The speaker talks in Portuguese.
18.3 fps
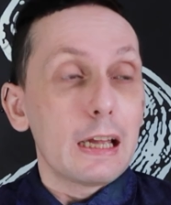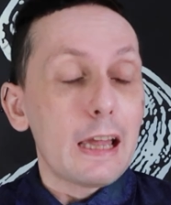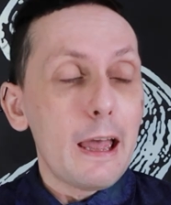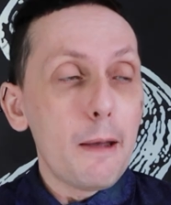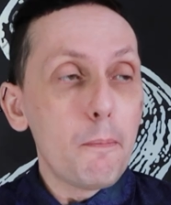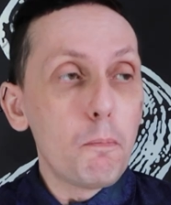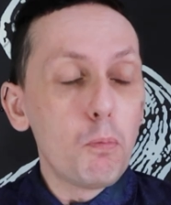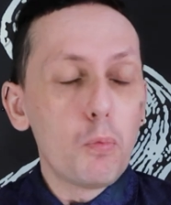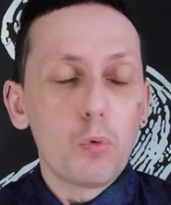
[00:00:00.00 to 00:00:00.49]

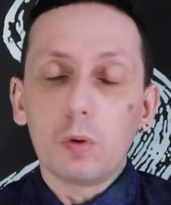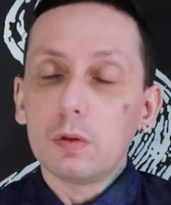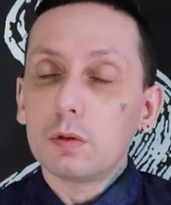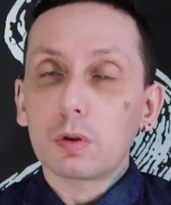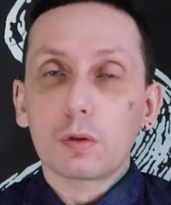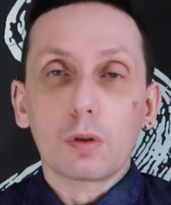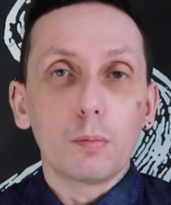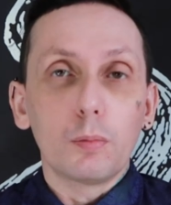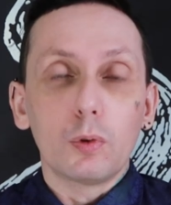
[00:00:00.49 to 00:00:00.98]
É
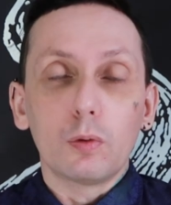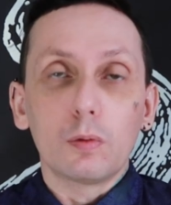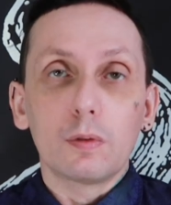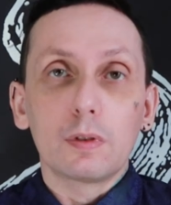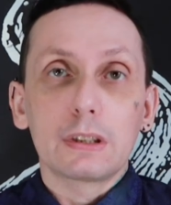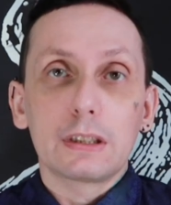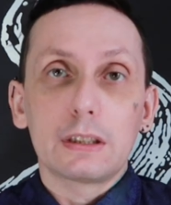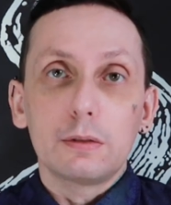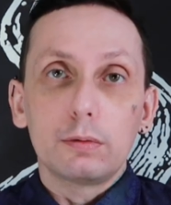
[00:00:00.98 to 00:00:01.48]
muito comum
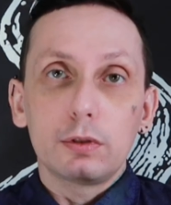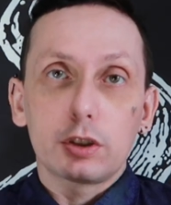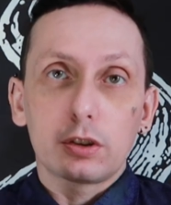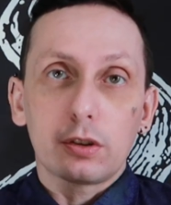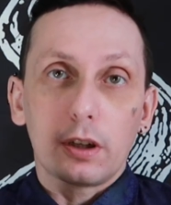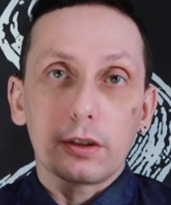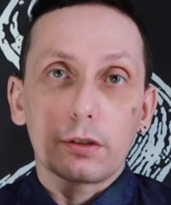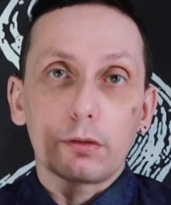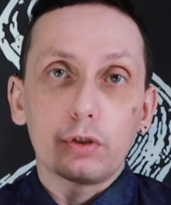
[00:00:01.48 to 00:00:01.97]
que o
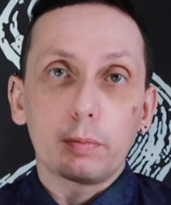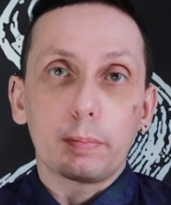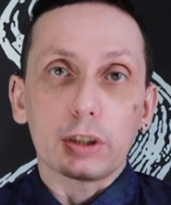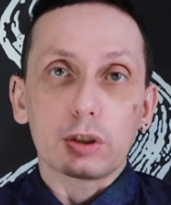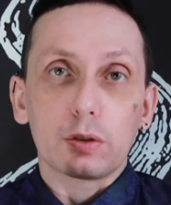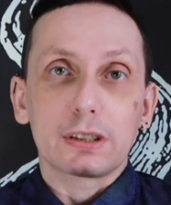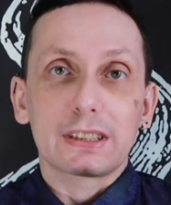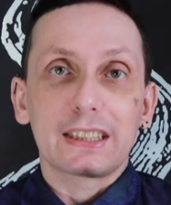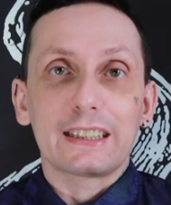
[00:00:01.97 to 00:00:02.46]
histórico de
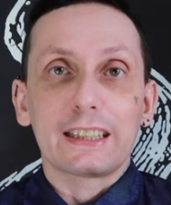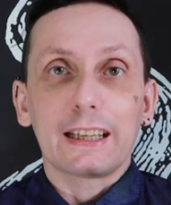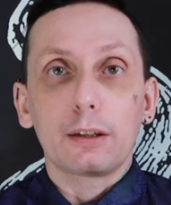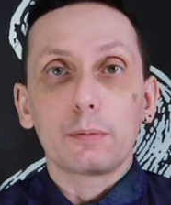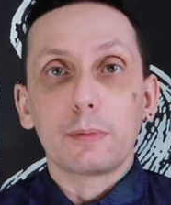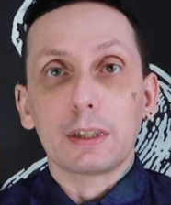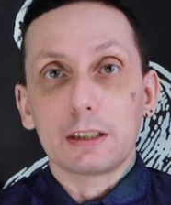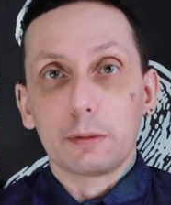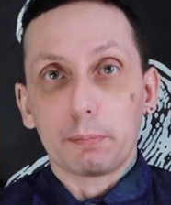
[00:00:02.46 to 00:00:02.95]
pessoas que têm
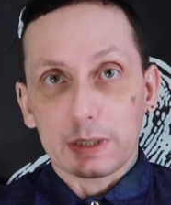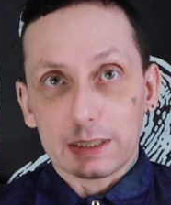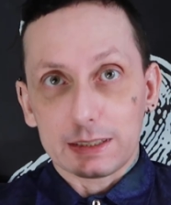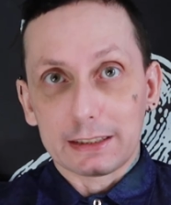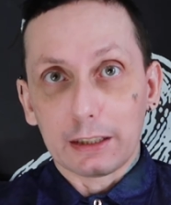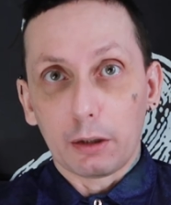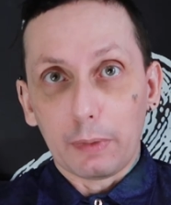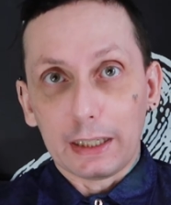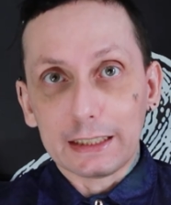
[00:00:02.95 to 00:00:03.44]
uma
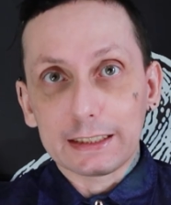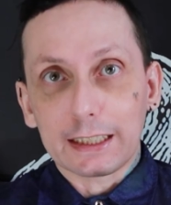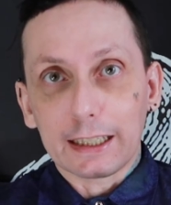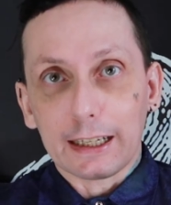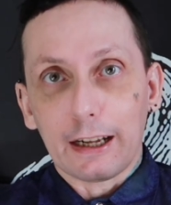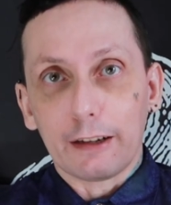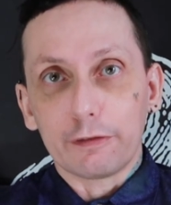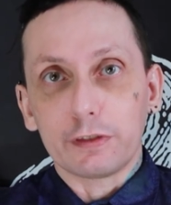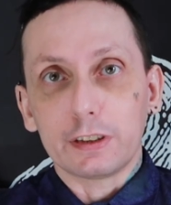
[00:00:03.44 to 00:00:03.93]
depressão mais
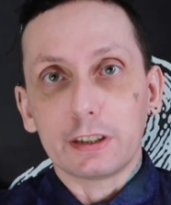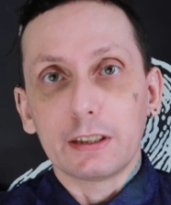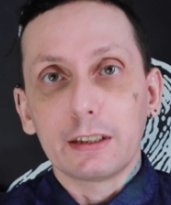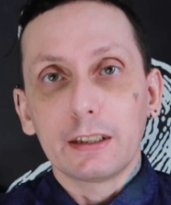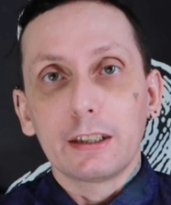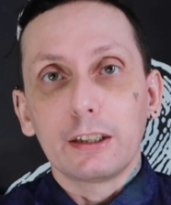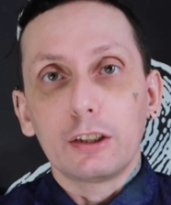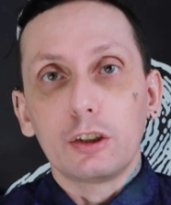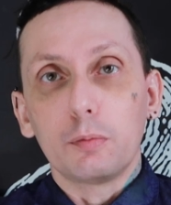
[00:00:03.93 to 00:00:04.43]
grave
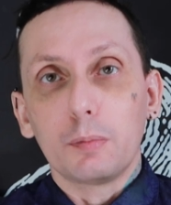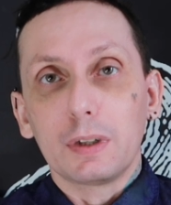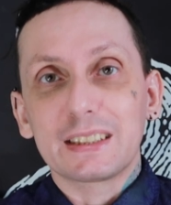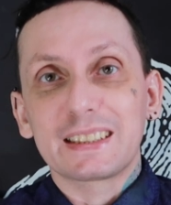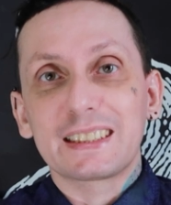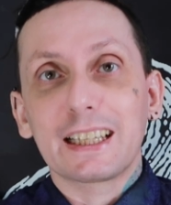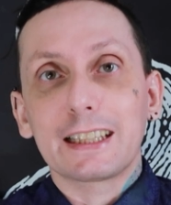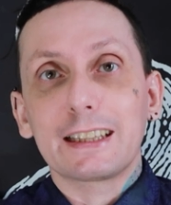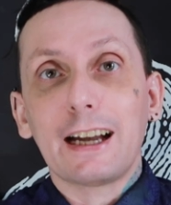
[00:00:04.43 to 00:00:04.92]
e uma
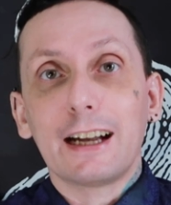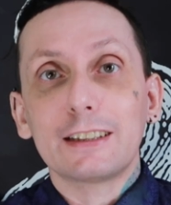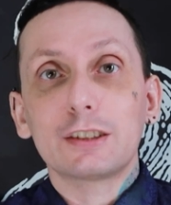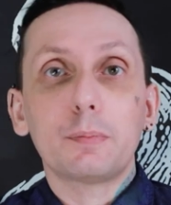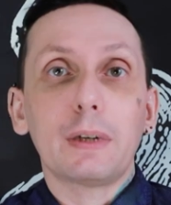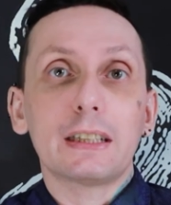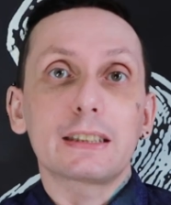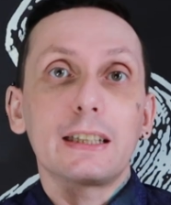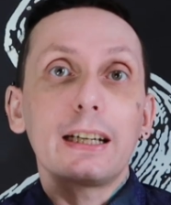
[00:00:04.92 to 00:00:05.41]
ansiedade
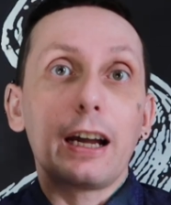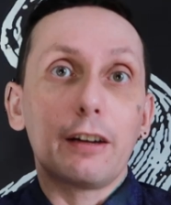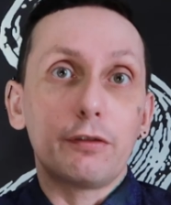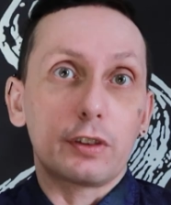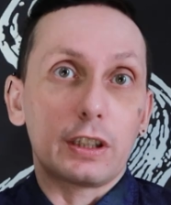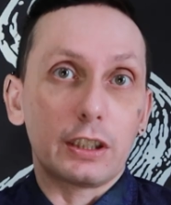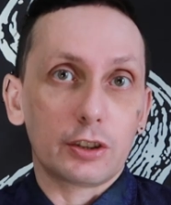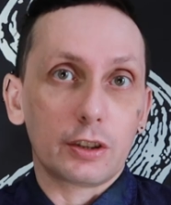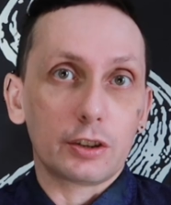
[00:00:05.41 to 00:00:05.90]
mais grave,
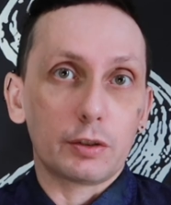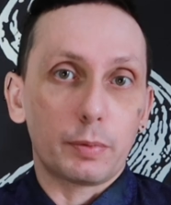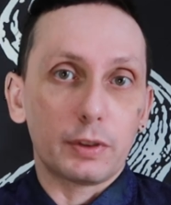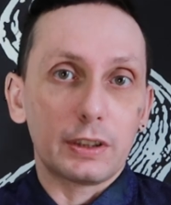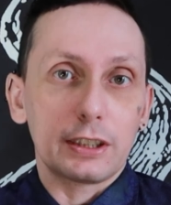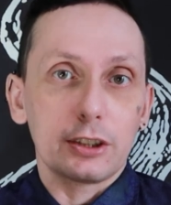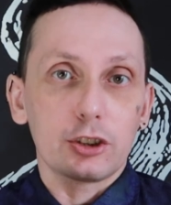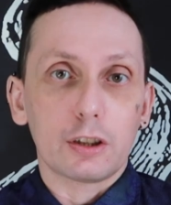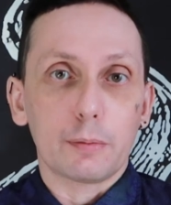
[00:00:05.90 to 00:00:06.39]
que a gente
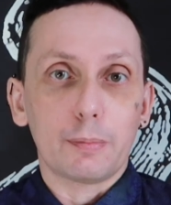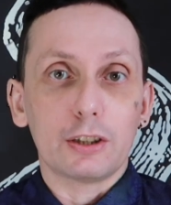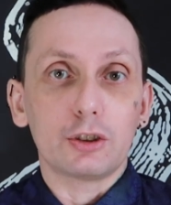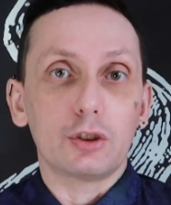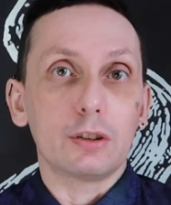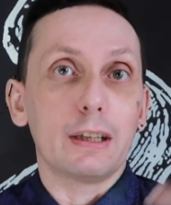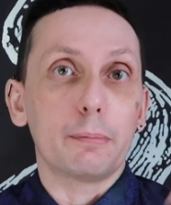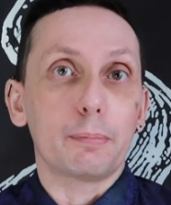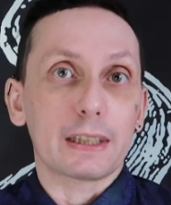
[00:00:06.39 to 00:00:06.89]
poderia chamar
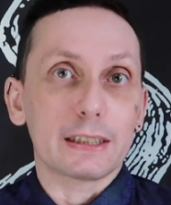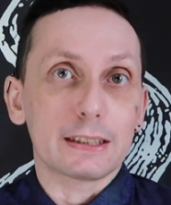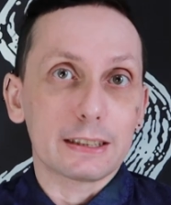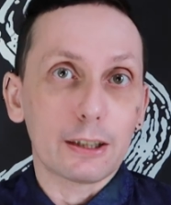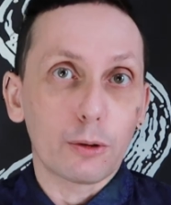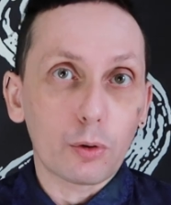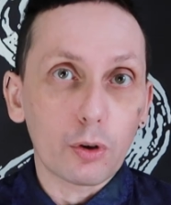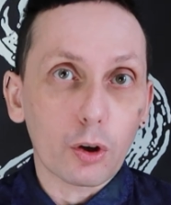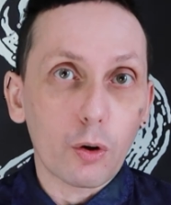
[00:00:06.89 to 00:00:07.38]
de
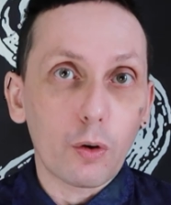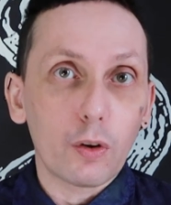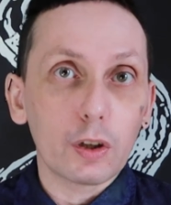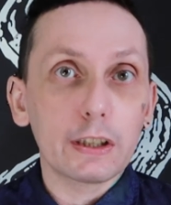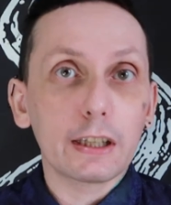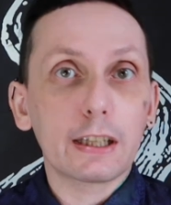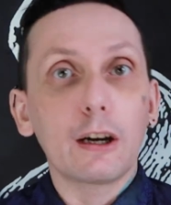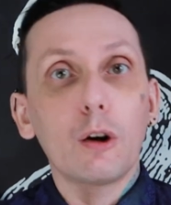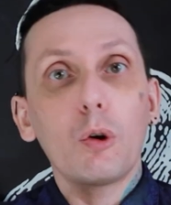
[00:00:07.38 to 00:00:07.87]
depressão
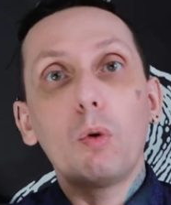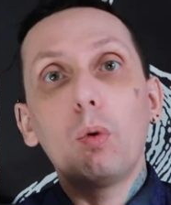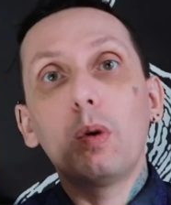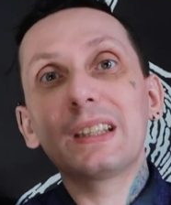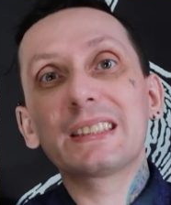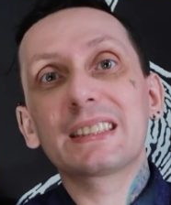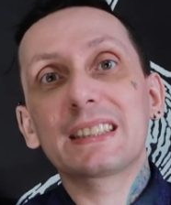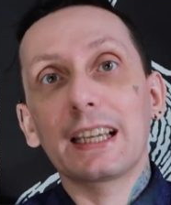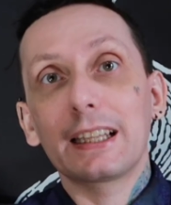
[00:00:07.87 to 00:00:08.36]
crônica ou
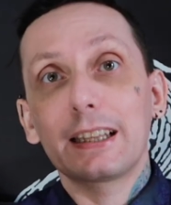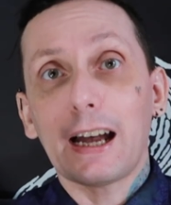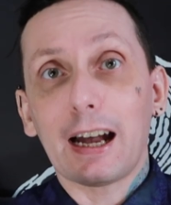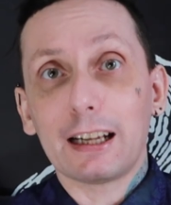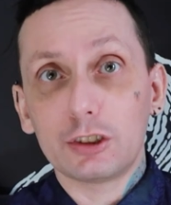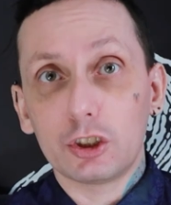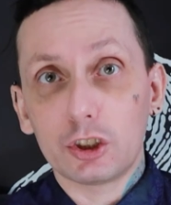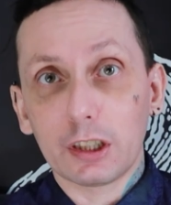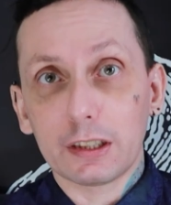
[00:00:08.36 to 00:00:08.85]

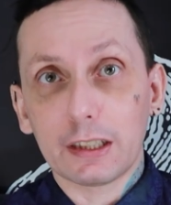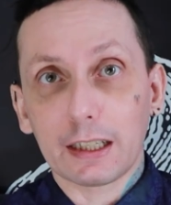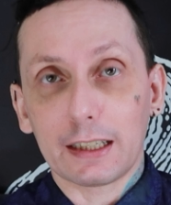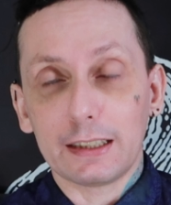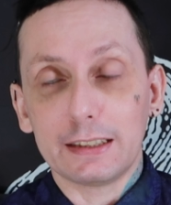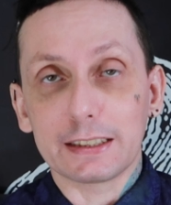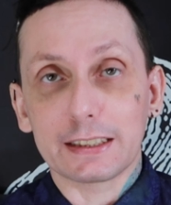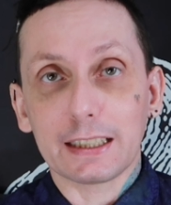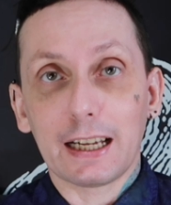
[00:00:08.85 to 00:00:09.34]
ansiedade
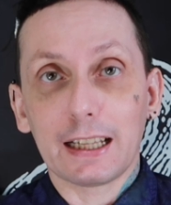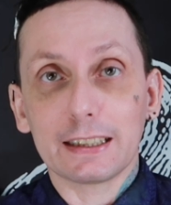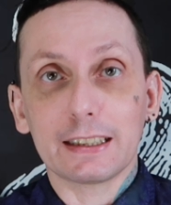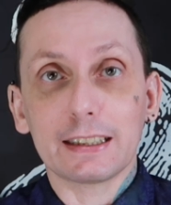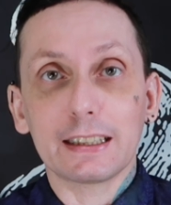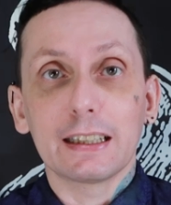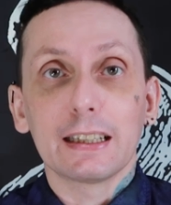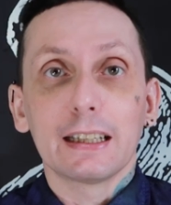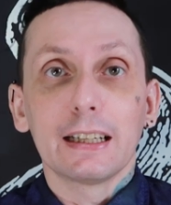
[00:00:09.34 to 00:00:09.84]

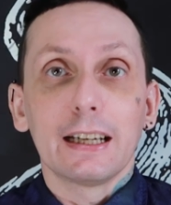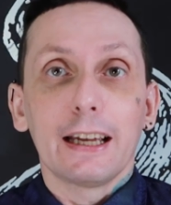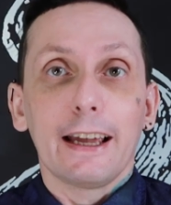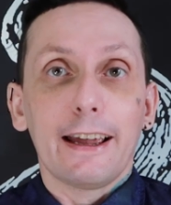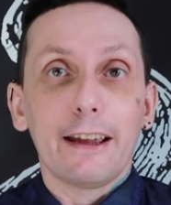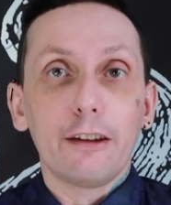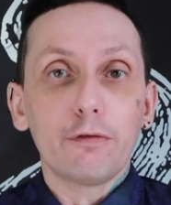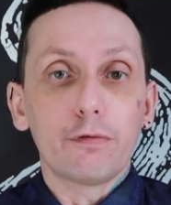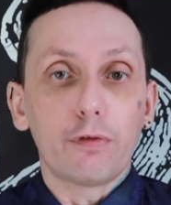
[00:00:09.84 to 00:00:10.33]
generalizada,
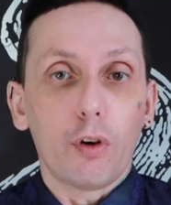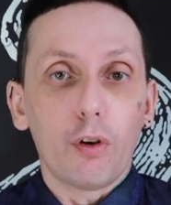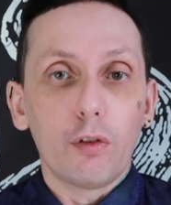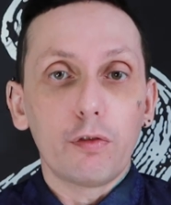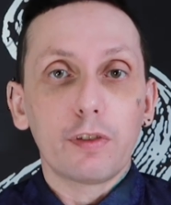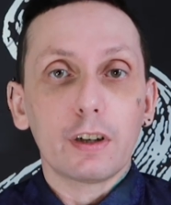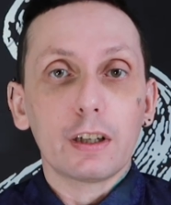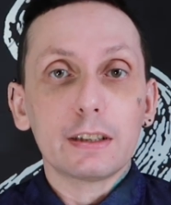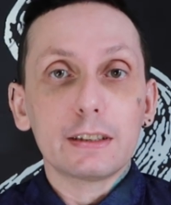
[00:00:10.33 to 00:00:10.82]

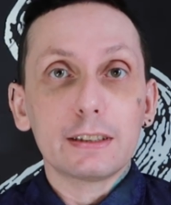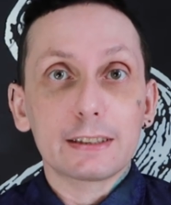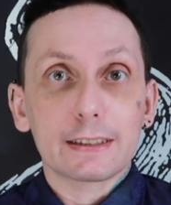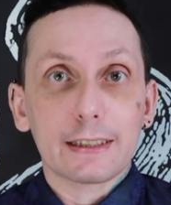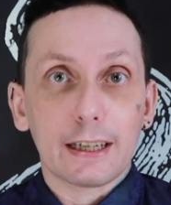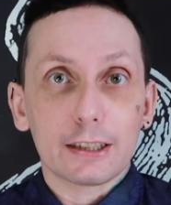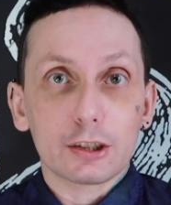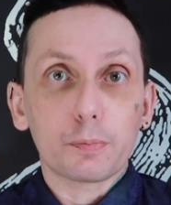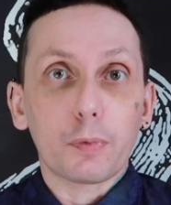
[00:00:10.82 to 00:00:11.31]
envolva
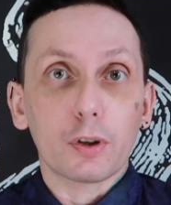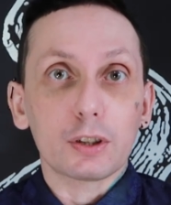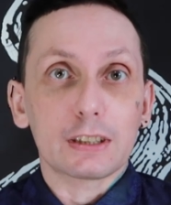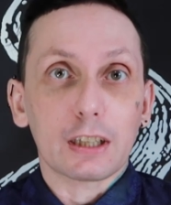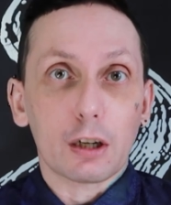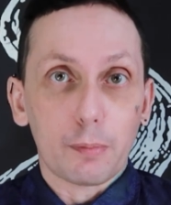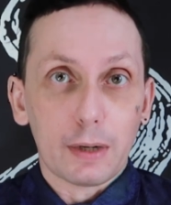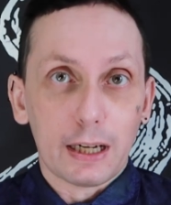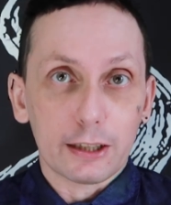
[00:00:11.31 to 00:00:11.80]
estresse
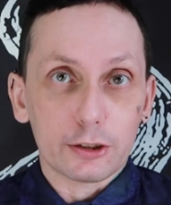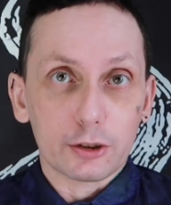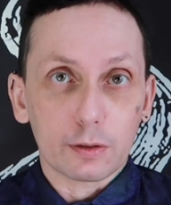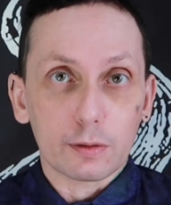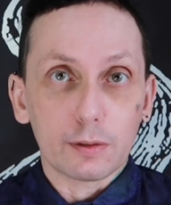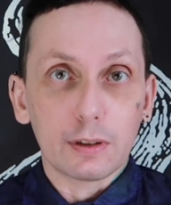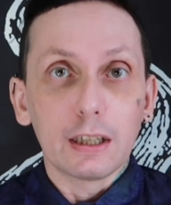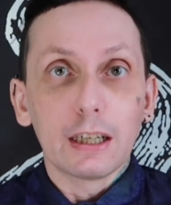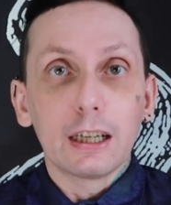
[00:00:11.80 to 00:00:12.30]

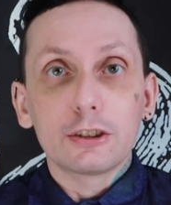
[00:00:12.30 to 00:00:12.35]
pós-traumático.